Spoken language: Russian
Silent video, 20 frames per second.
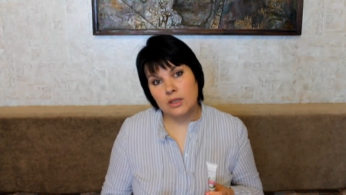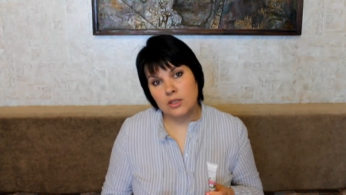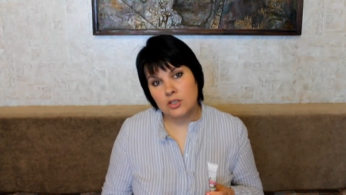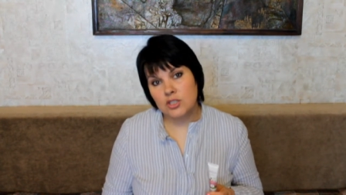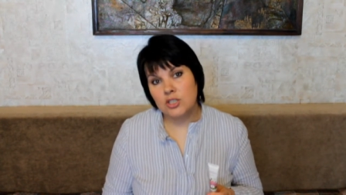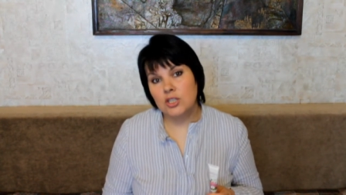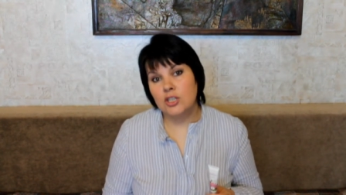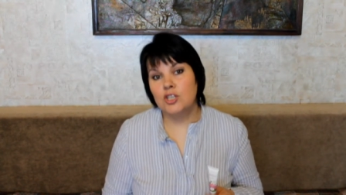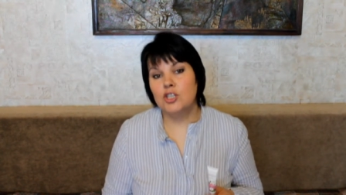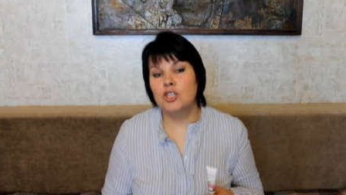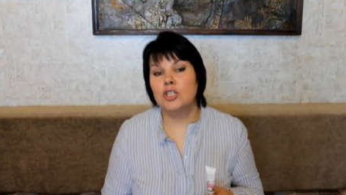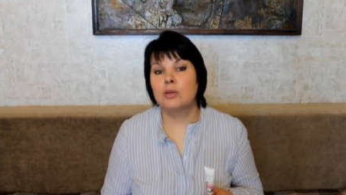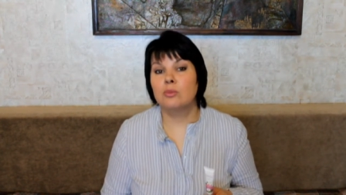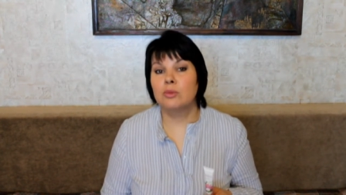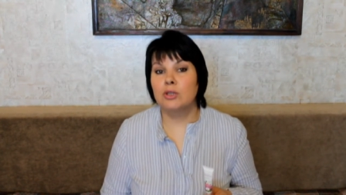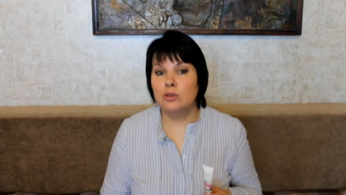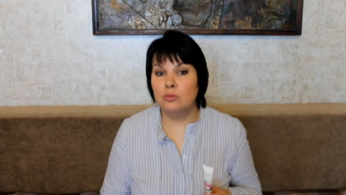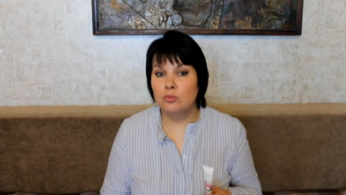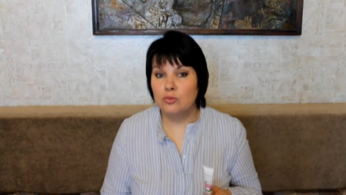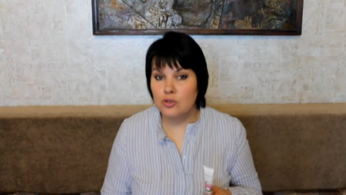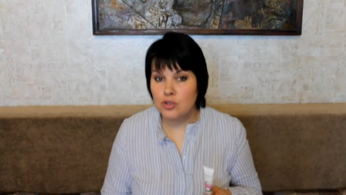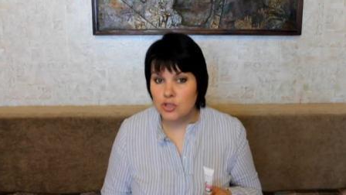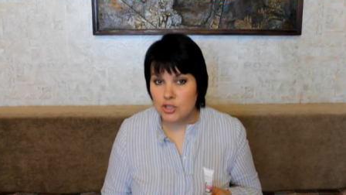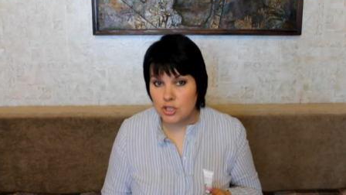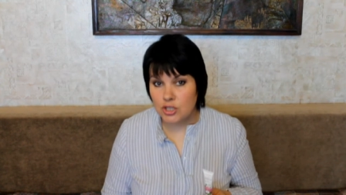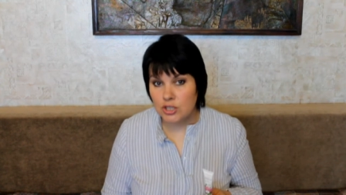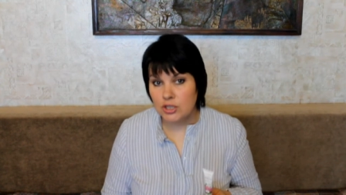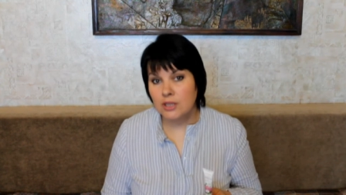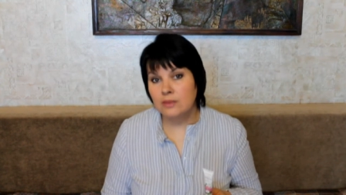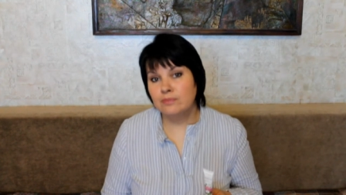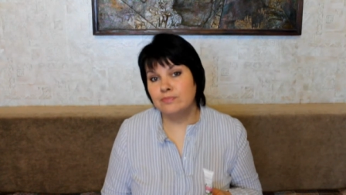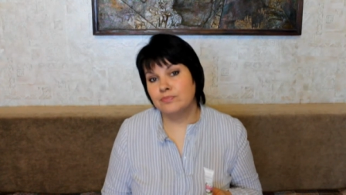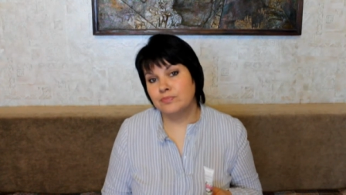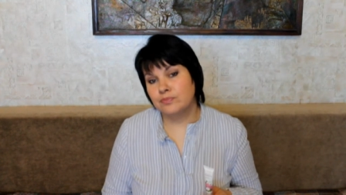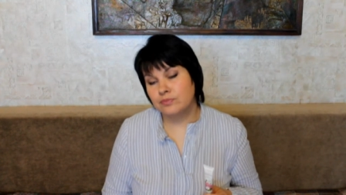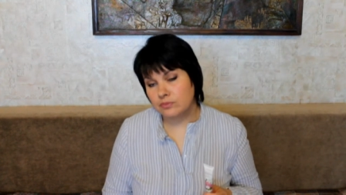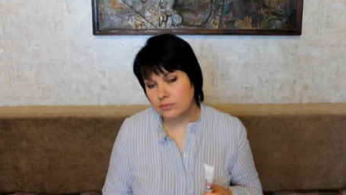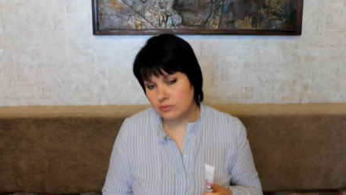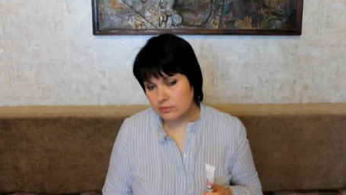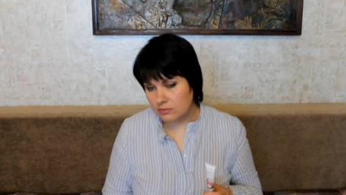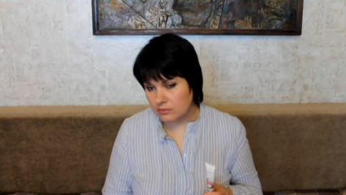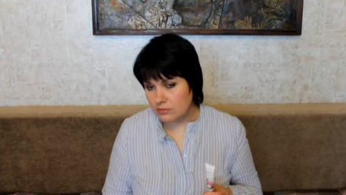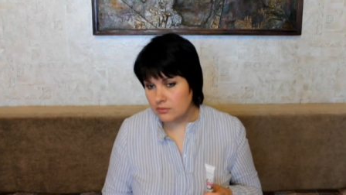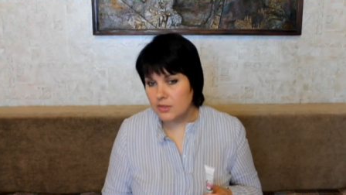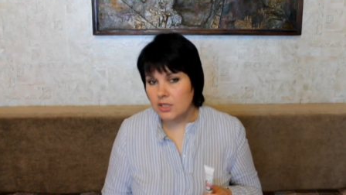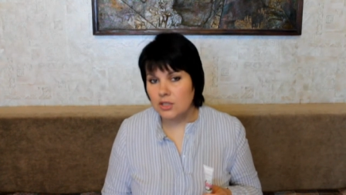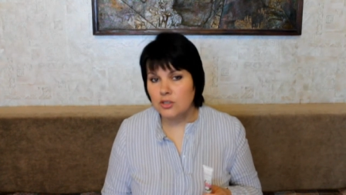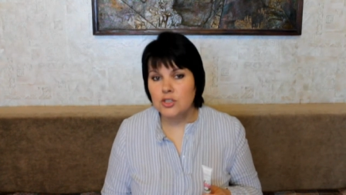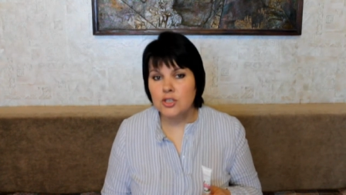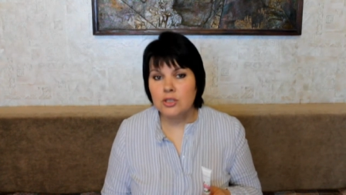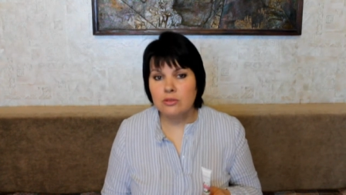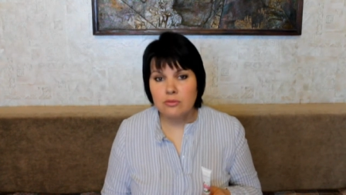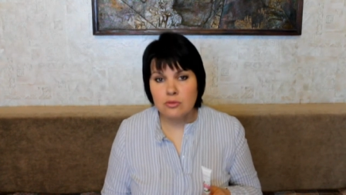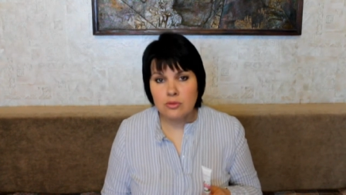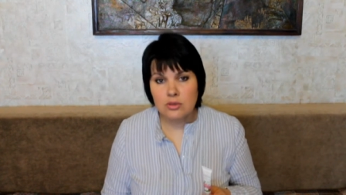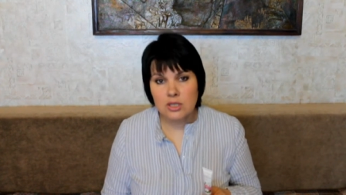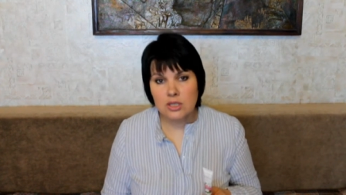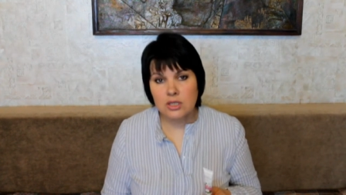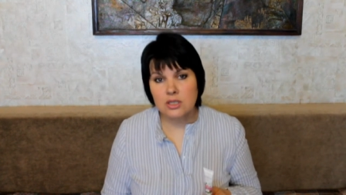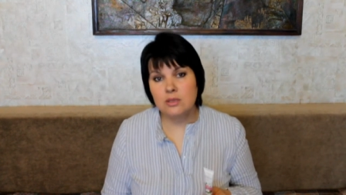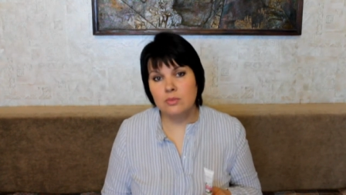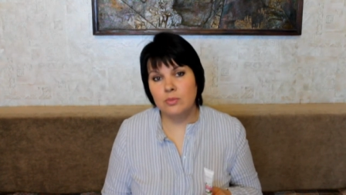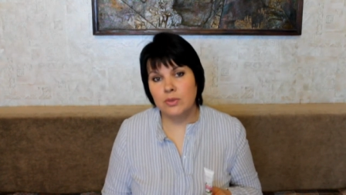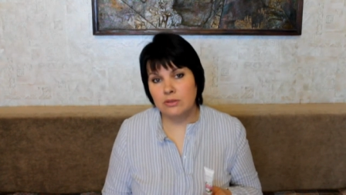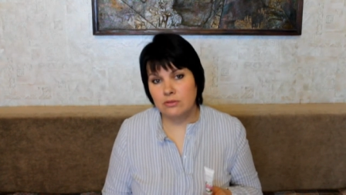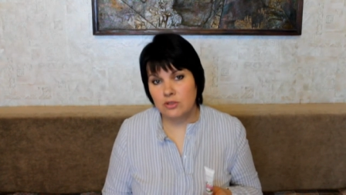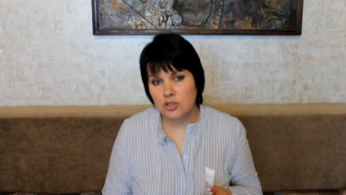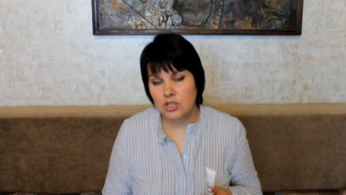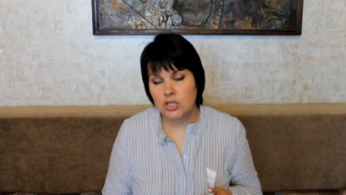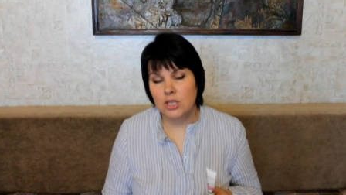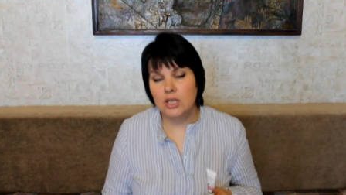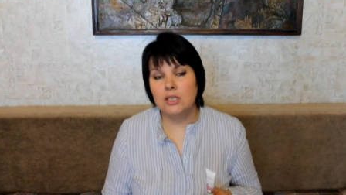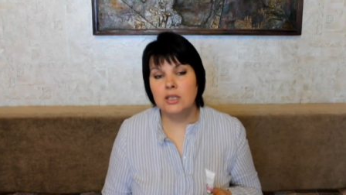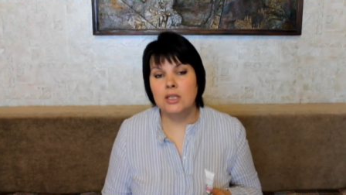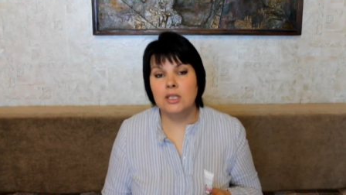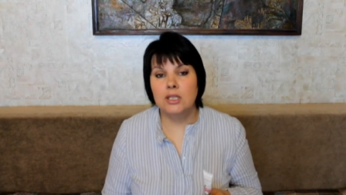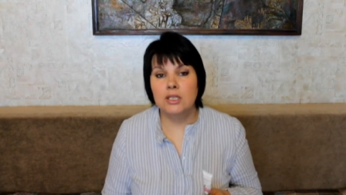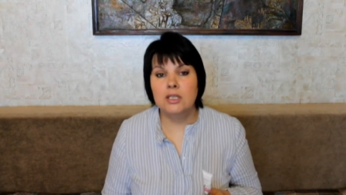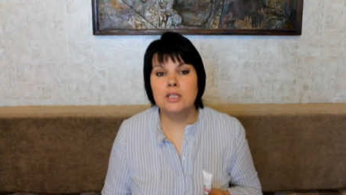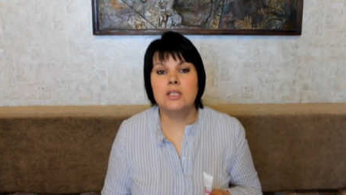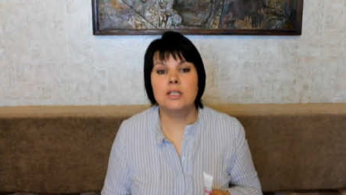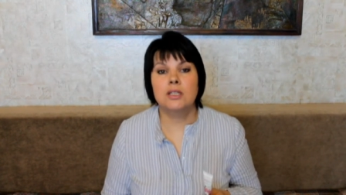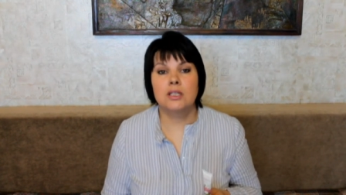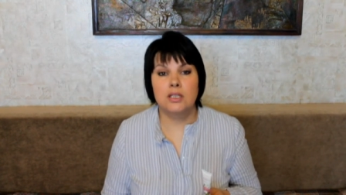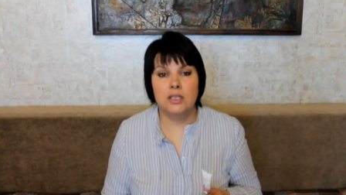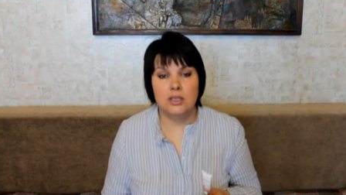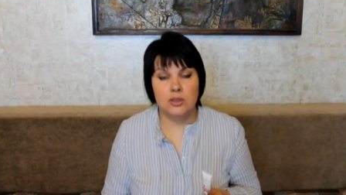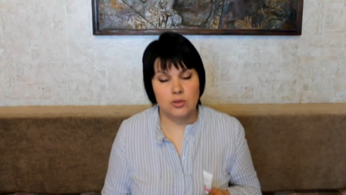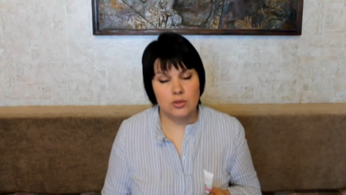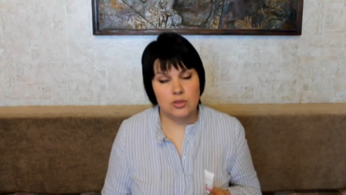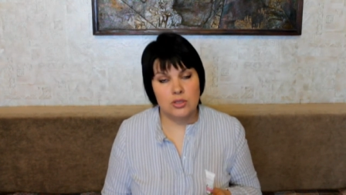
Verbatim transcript: женщинам и мужчинам, чей возраст превышает 30 лет.